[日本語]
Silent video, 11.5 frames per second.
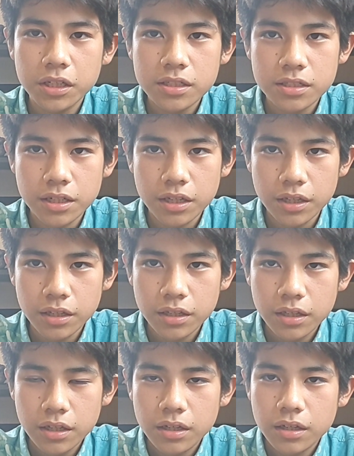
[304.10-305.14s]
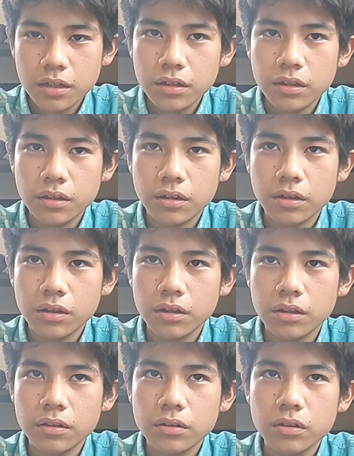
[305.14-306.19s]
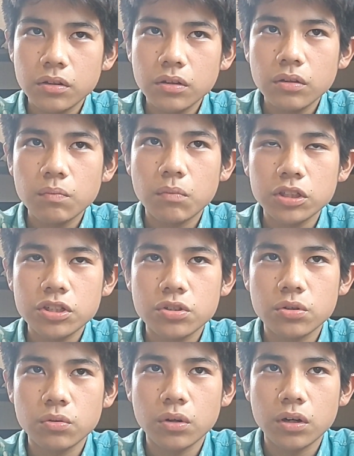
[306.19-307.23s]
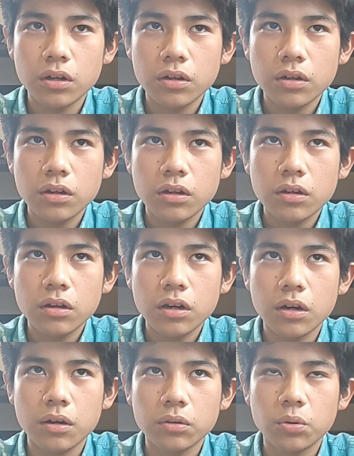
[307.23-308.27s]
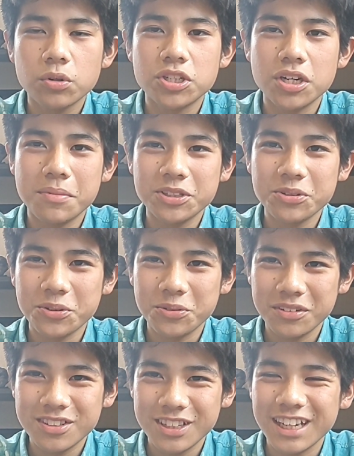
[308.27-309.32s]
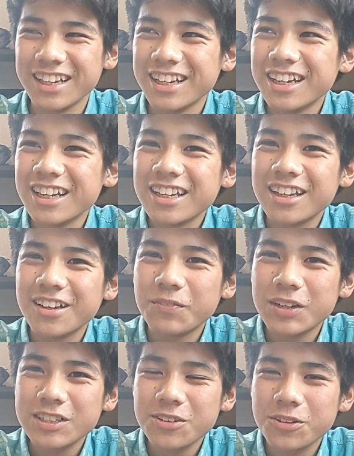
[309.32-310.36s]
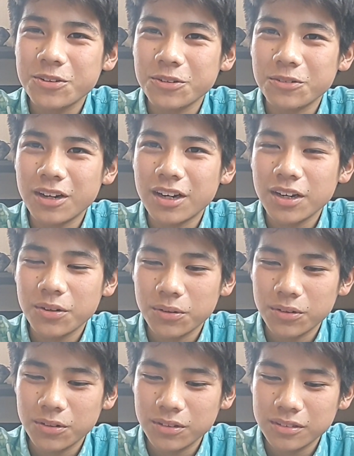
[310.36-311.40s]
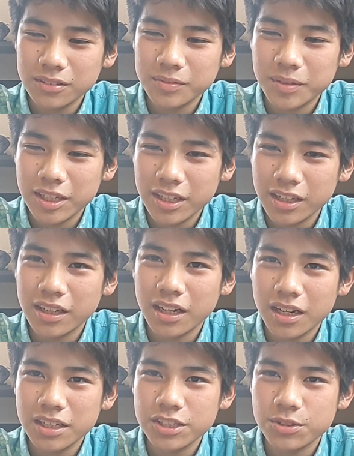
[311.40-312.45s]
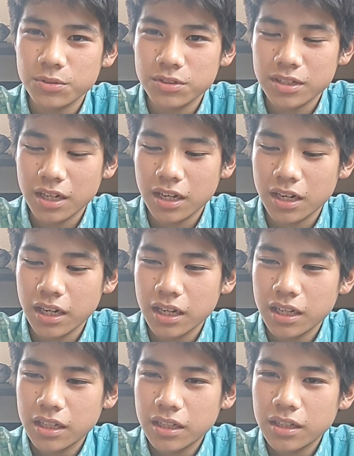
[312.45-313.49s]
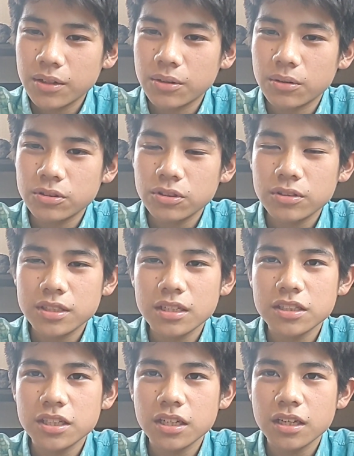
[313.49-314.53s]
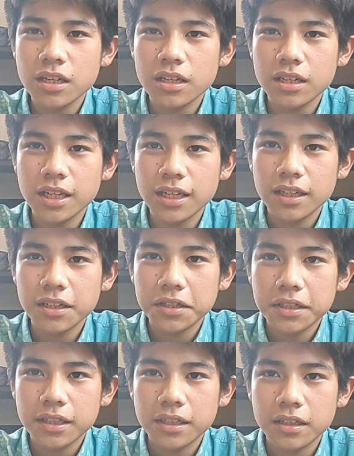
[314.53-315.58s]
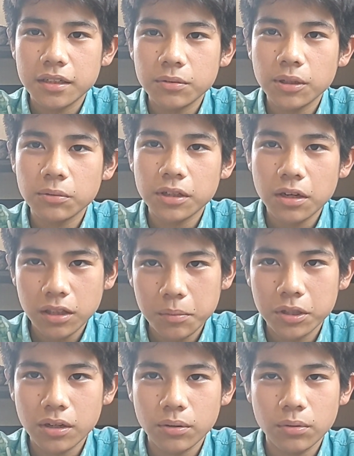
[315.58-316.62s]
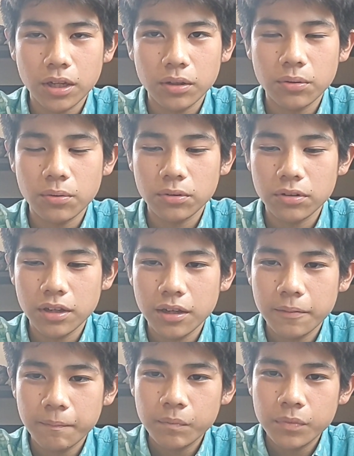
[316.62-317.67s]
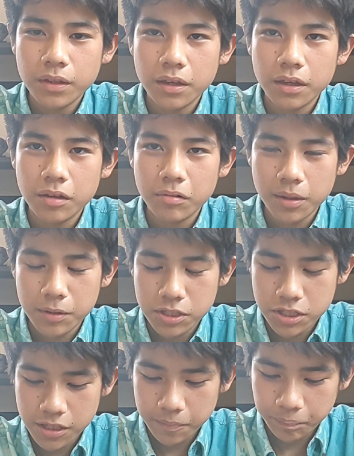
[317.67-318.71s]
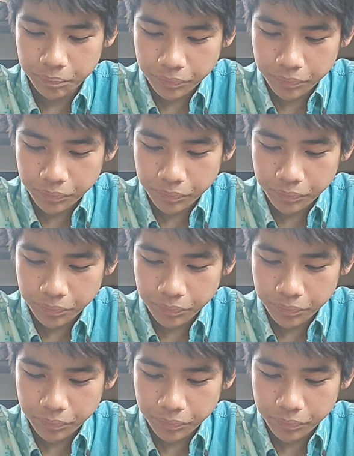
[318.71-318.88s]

にですね、えー、正志君はあ当時は正則君ですね、えー、正則君はこう、まあ、演歌が上手だからこうちょっと先生に、えー、歌を習ってみたらどうだということで、え言われまして